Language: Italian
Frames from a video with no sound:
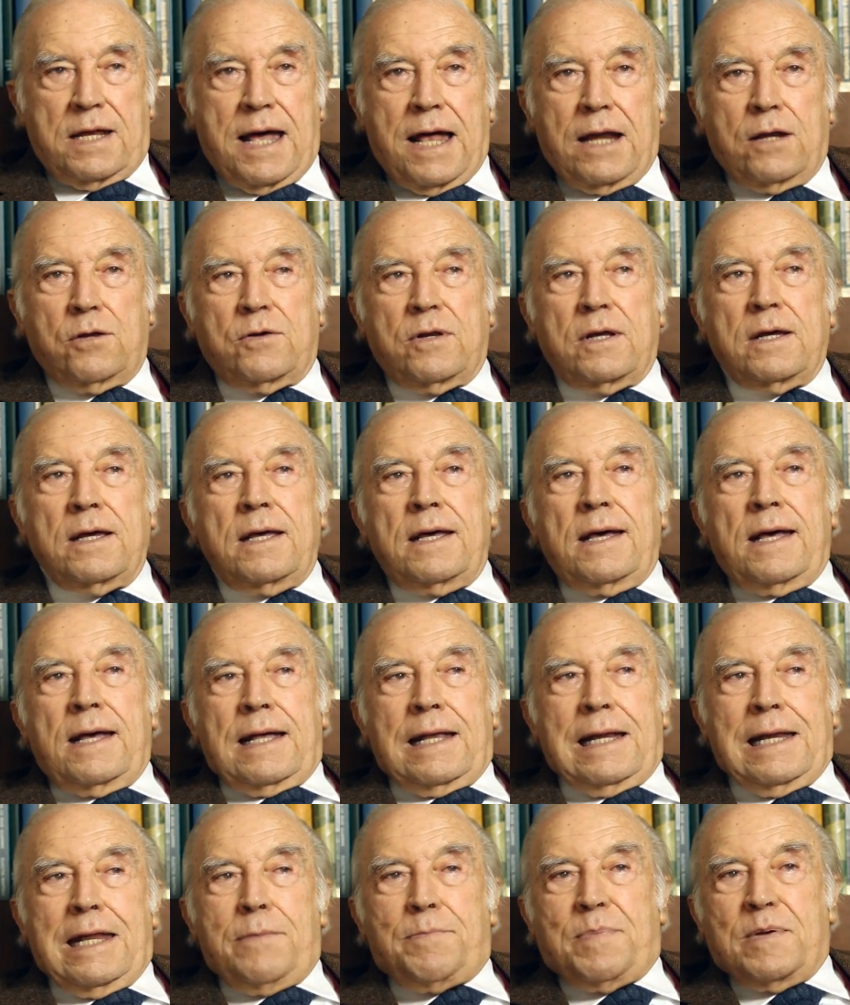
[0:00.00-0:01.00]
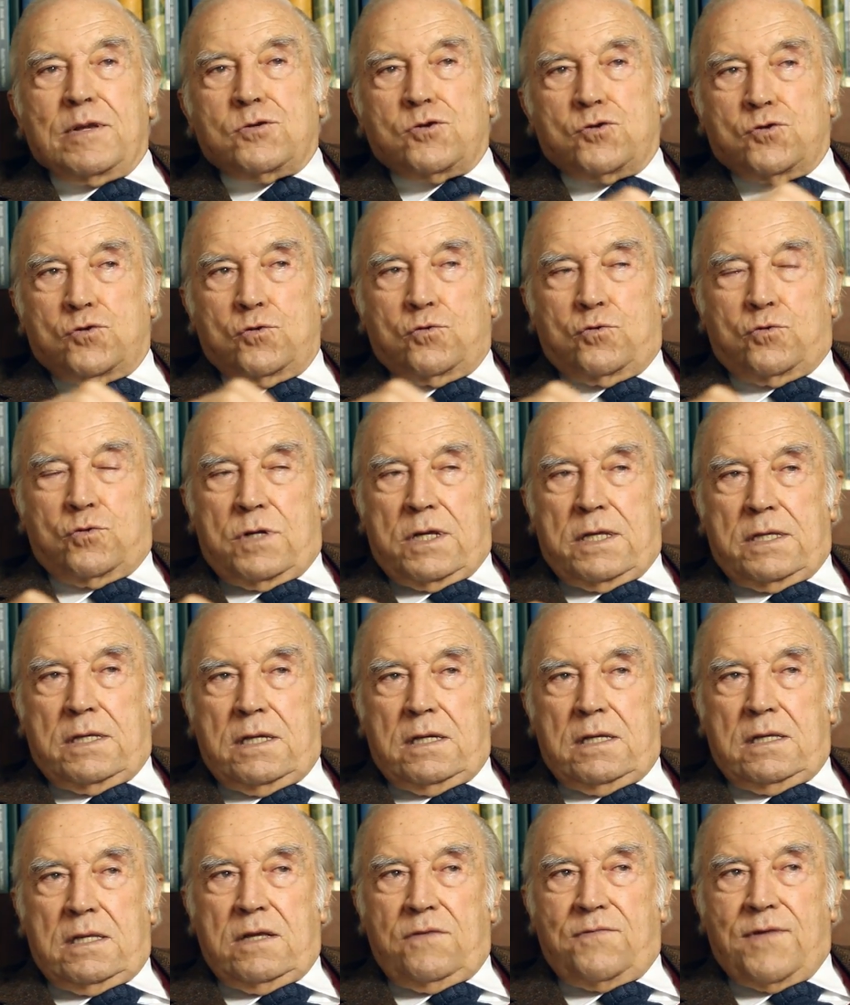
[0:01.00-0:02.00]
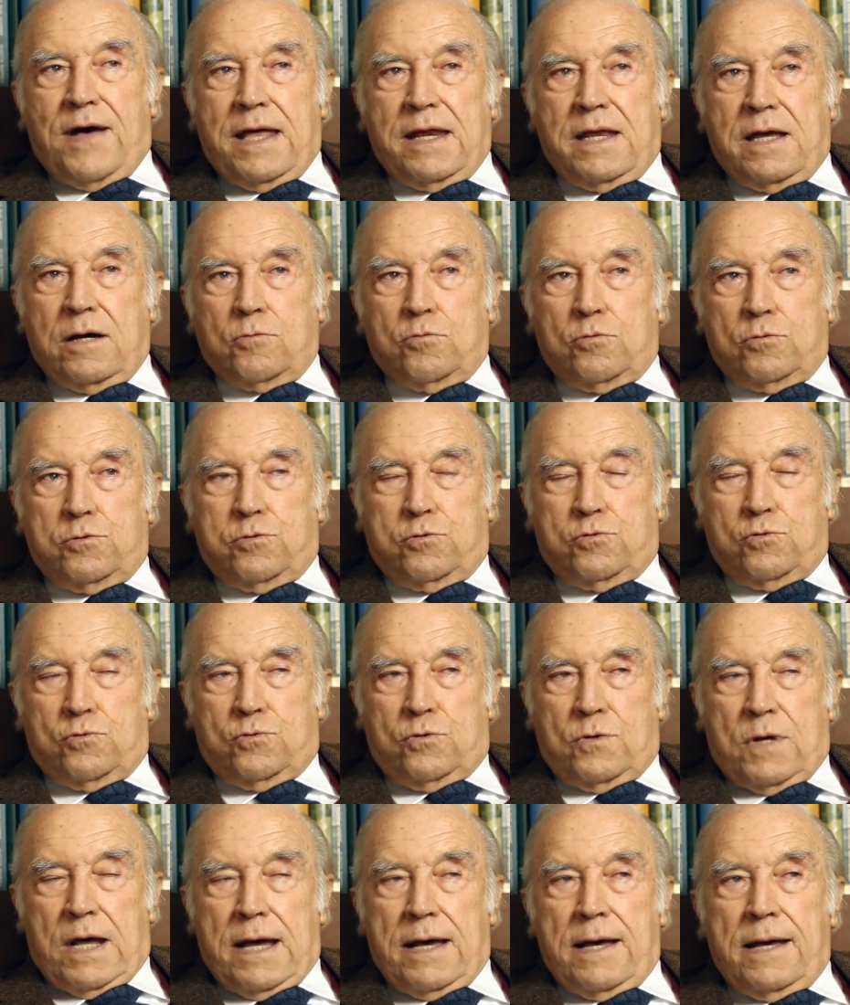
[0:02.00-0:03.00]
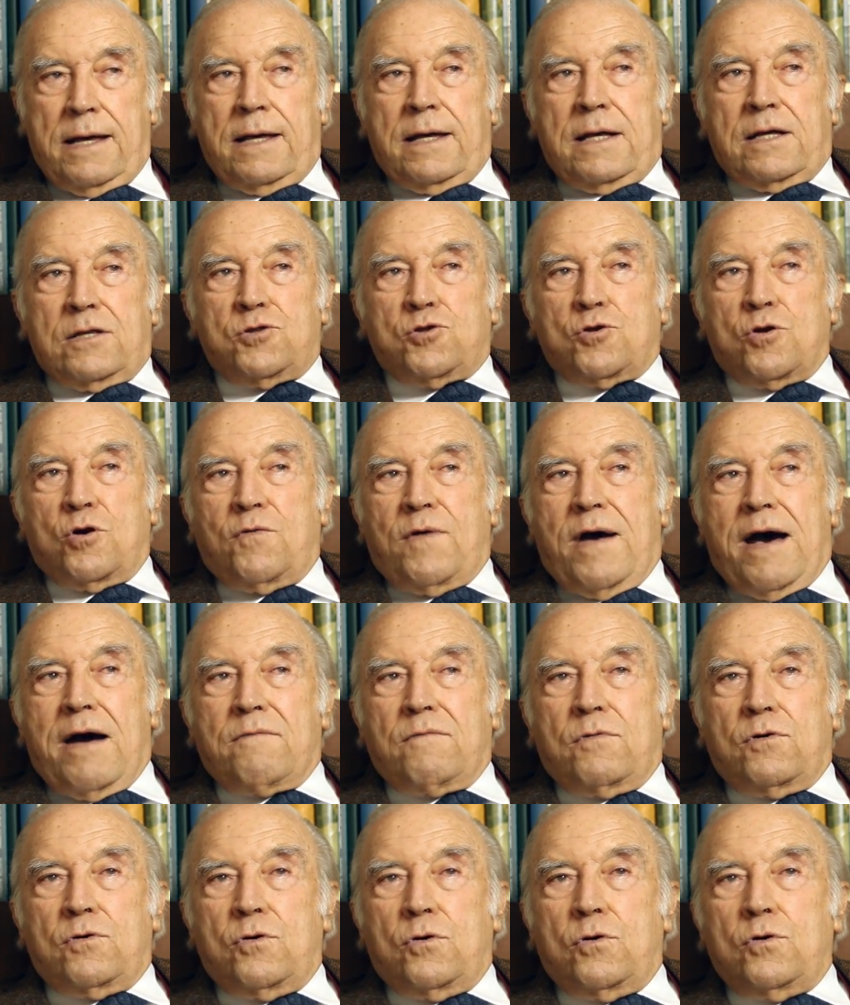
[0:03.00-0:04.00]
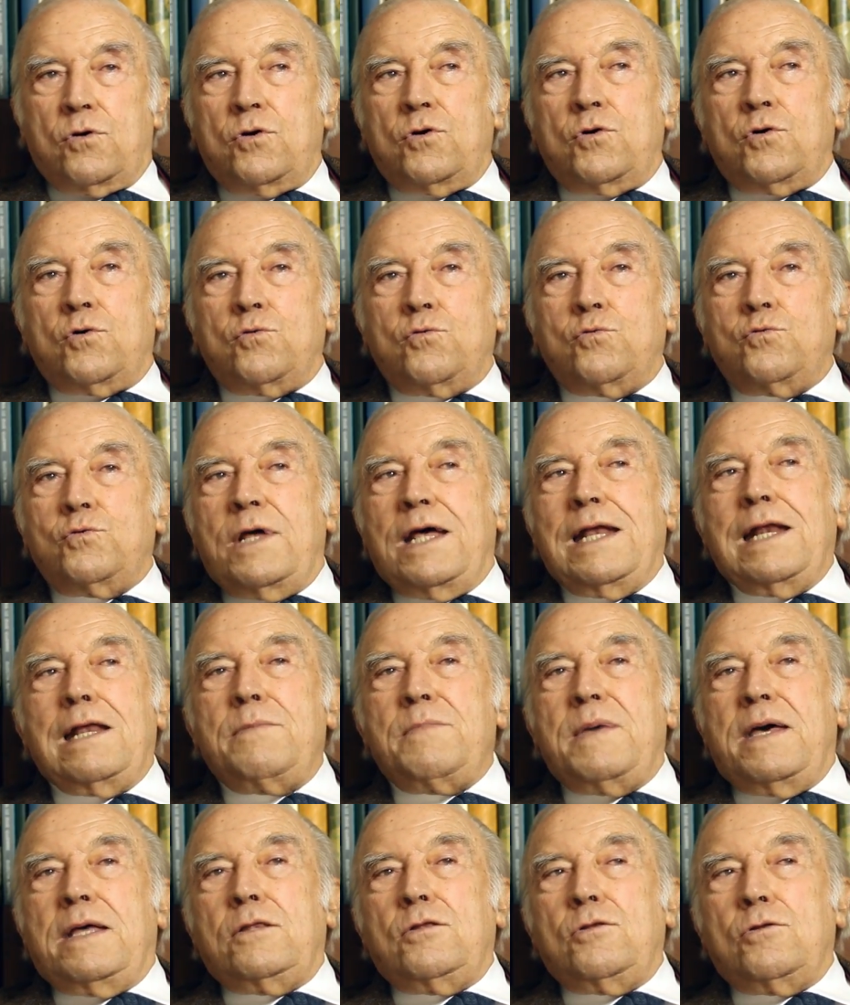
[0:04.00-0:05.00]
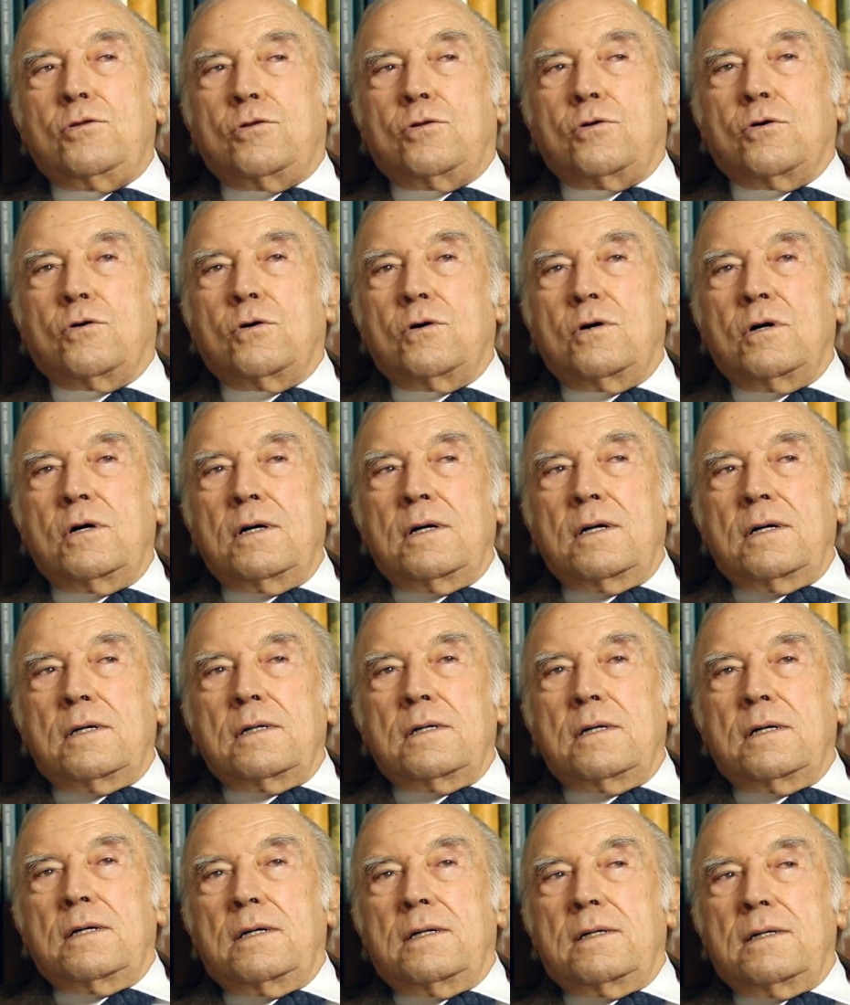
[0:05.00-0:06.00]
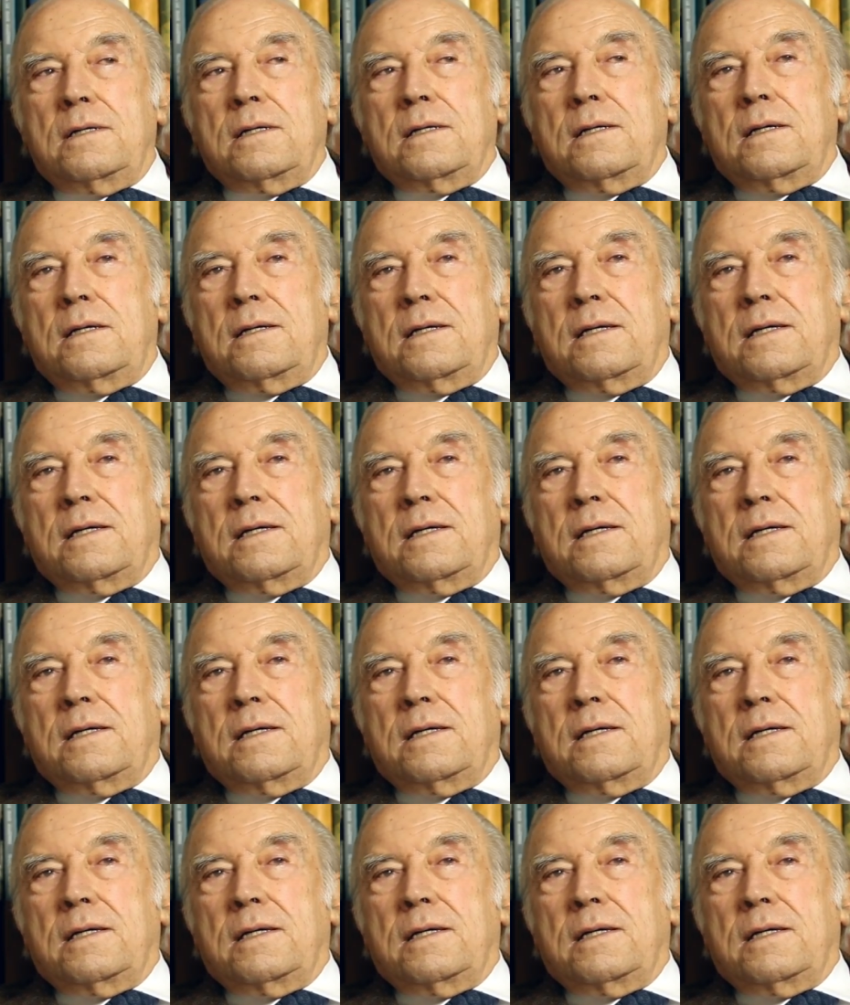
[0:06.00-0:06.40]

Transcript: Allora, le persone di, di varia cultura trovavano un elemento eh,